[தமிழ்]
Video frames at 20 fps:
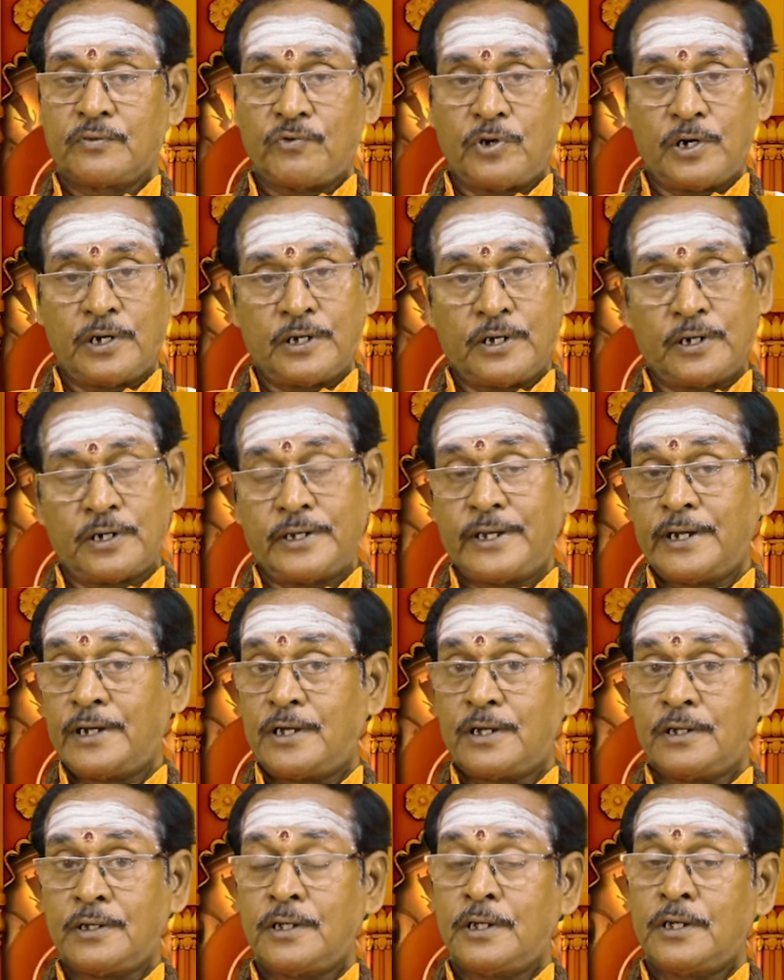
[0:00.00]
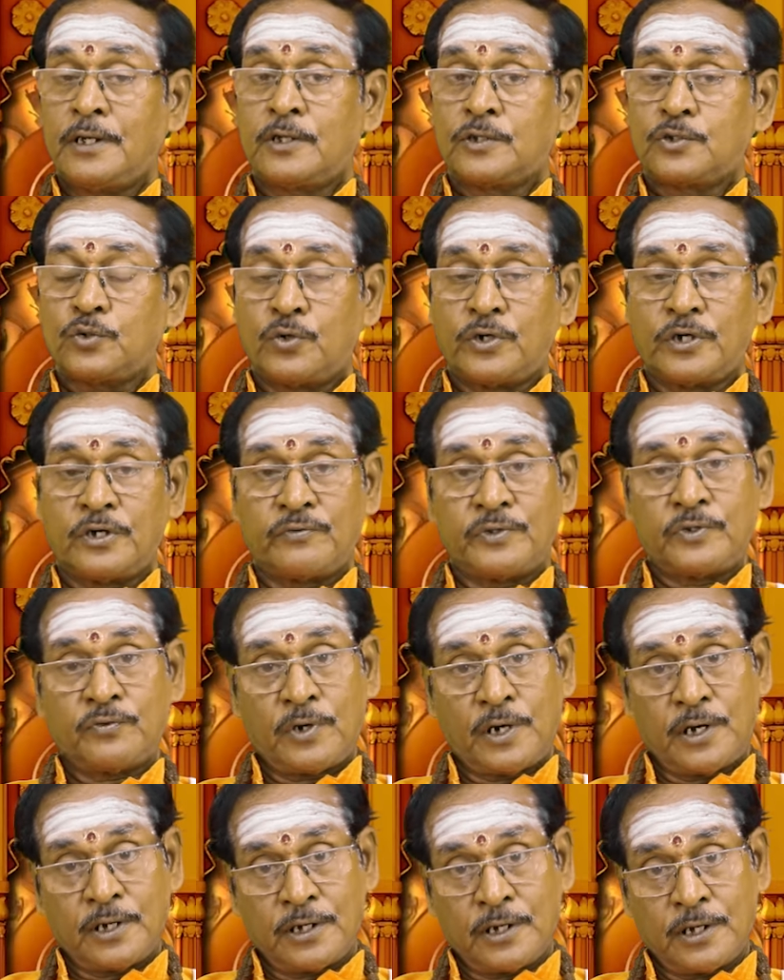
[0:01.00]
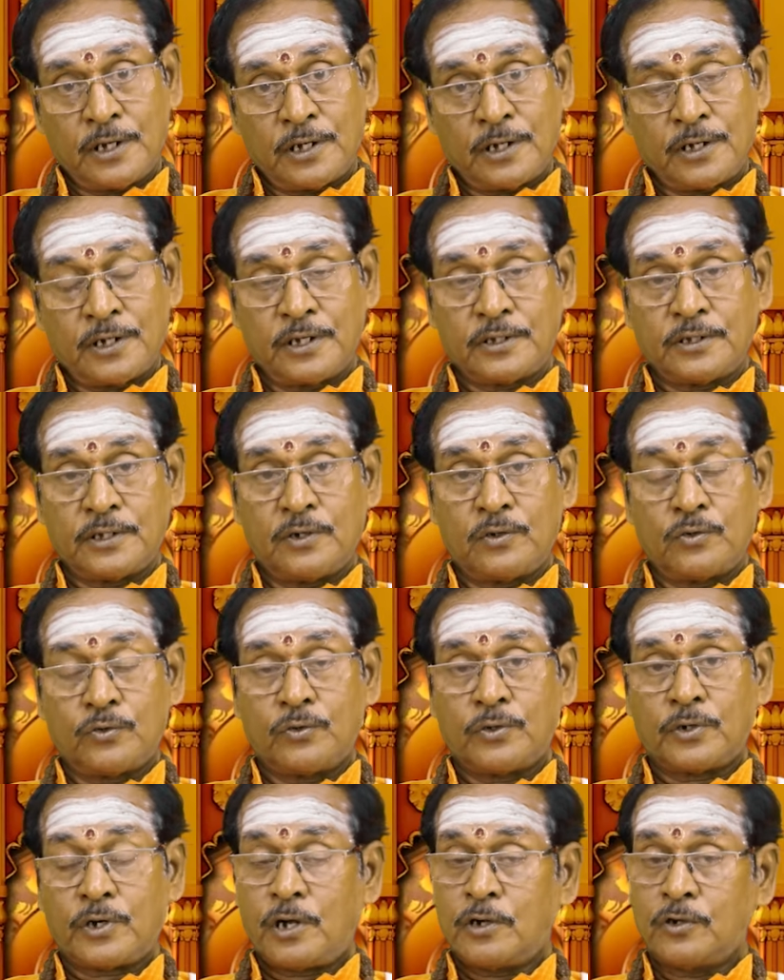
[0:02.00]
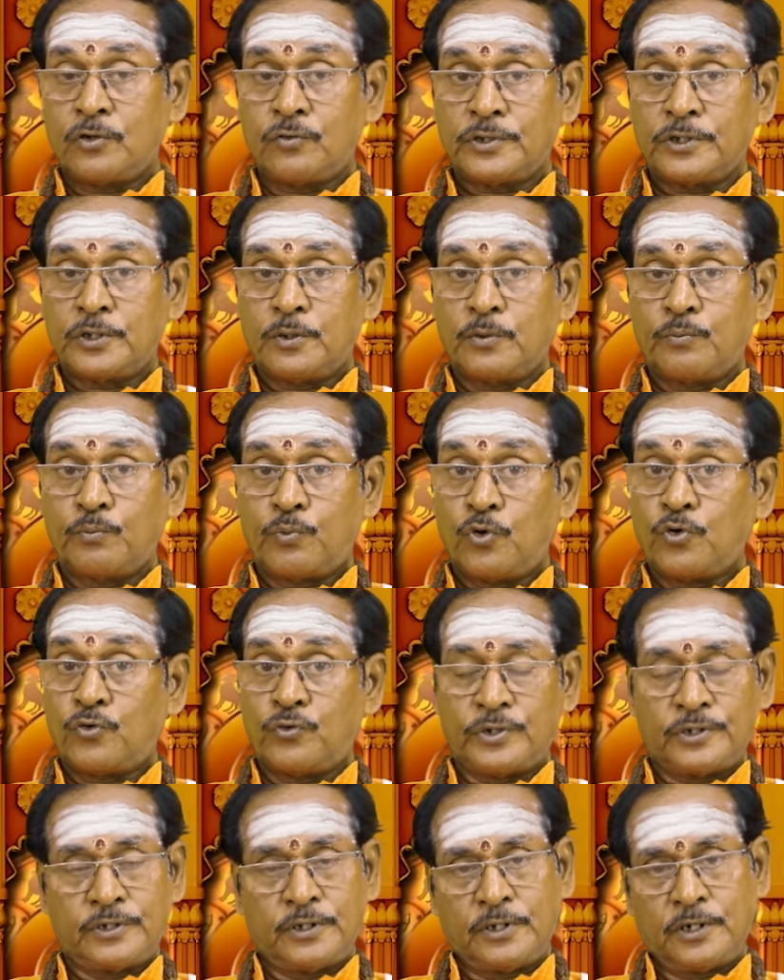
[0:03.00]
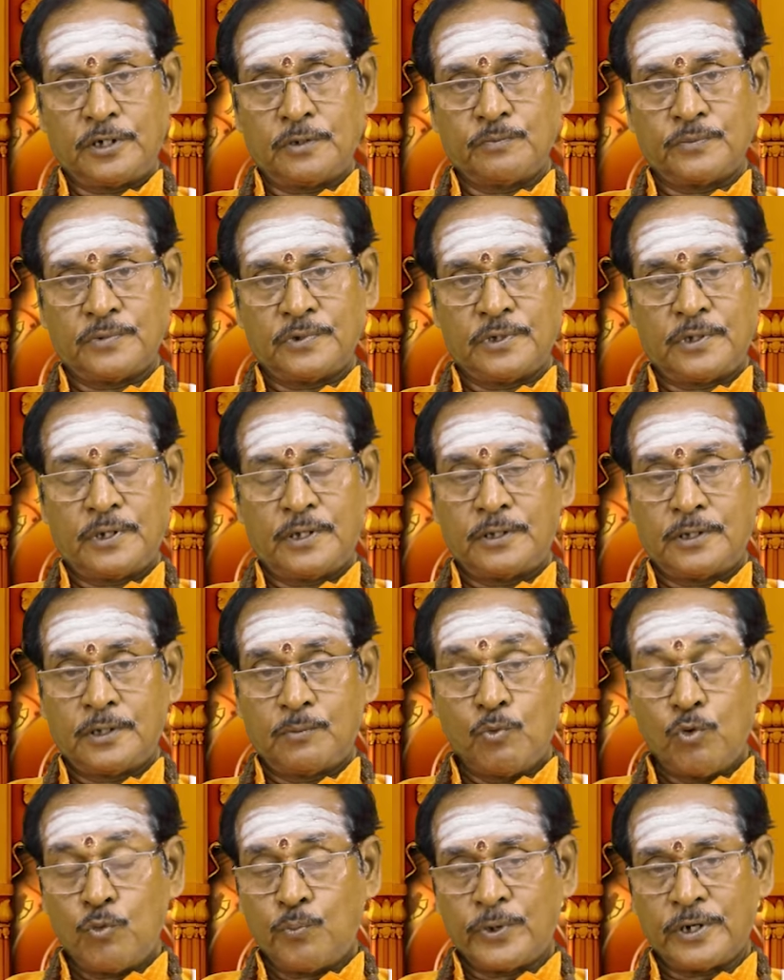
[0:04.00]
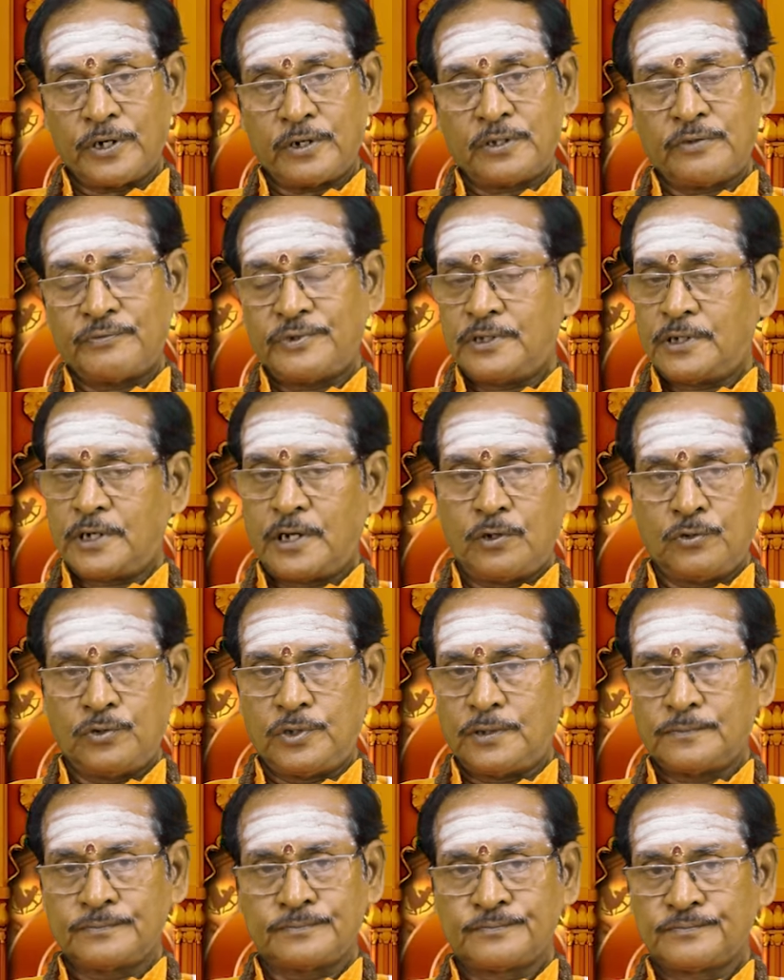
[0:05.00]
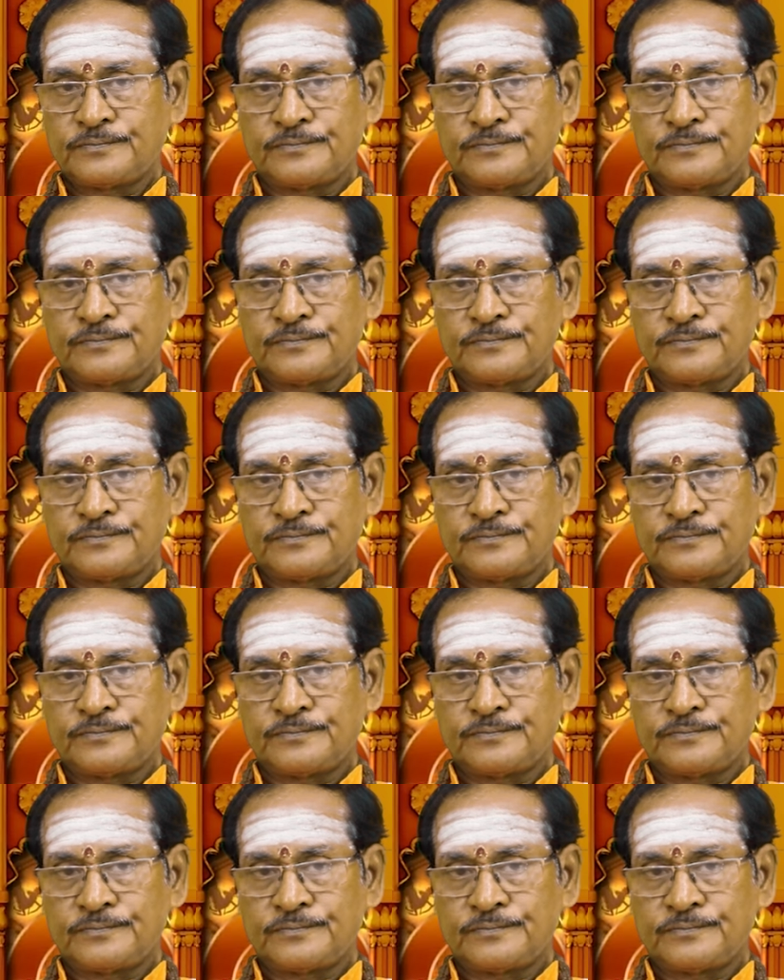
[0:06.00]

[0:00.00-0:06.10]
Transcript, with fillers: வாகனங்கள் ஏன்னா சுக்கரன் வந்து வாகனக்காரங்களாக இருந்தாலும் ராகு வந்து போக்குவரத்து கிரகம் அந்த மூவ் பண்ணுறது வந்து ராகு தான்